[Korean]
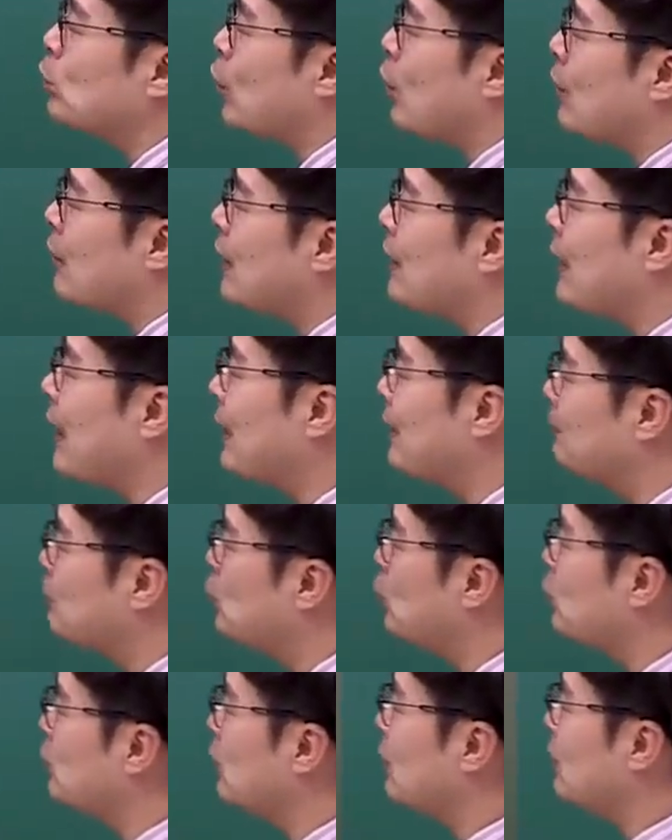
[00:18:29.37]
정확한 개념
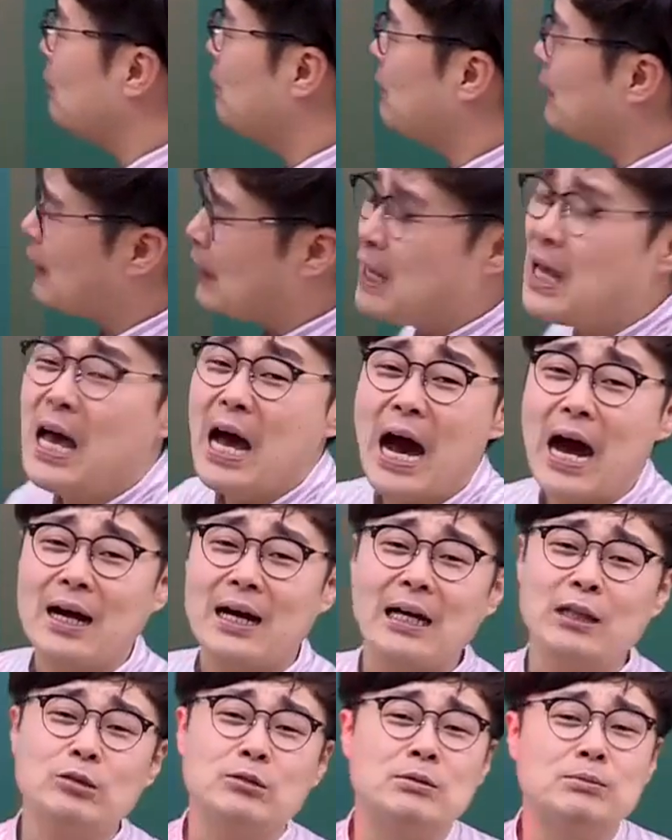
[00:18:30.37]
총정리입니다.
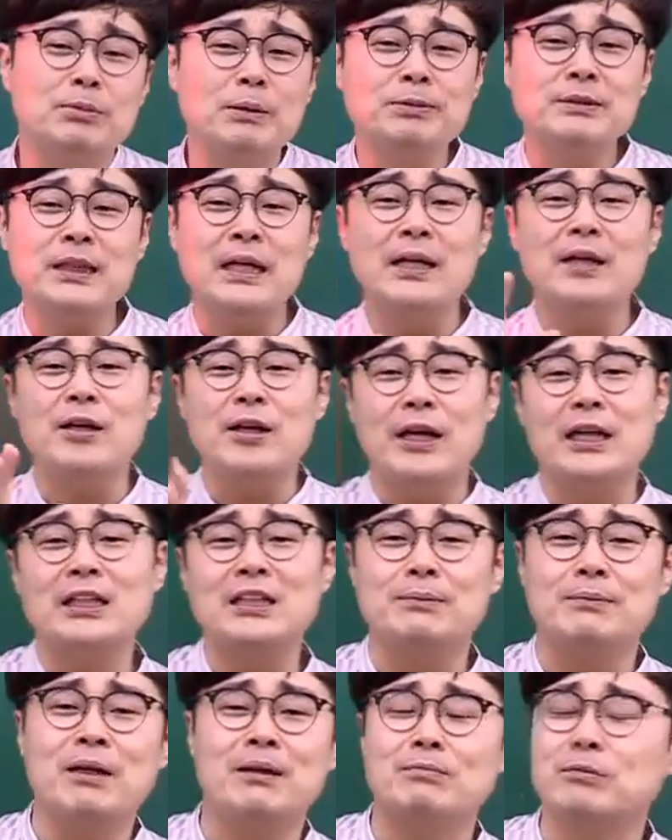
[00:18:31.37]
아까도 문법 시간에
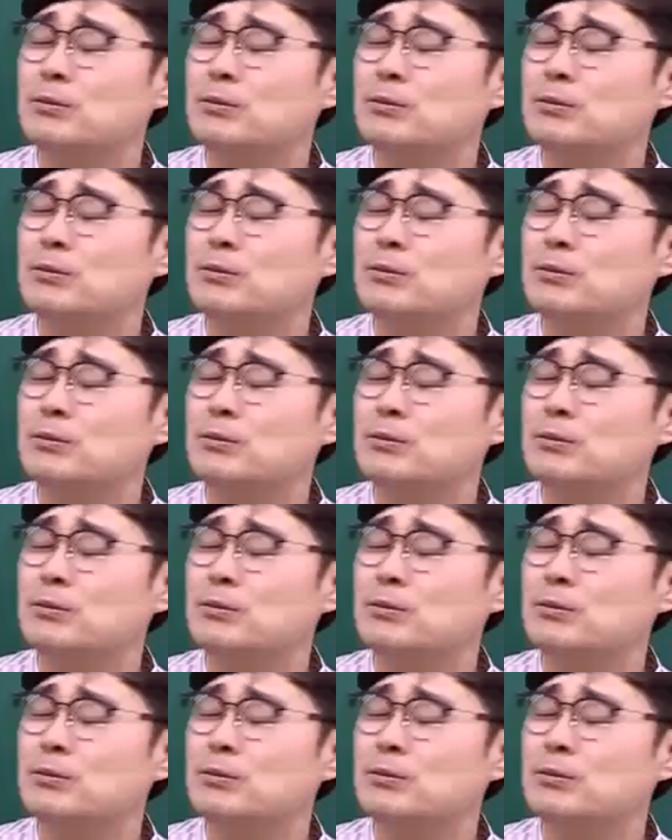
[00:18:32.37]
얘기했지만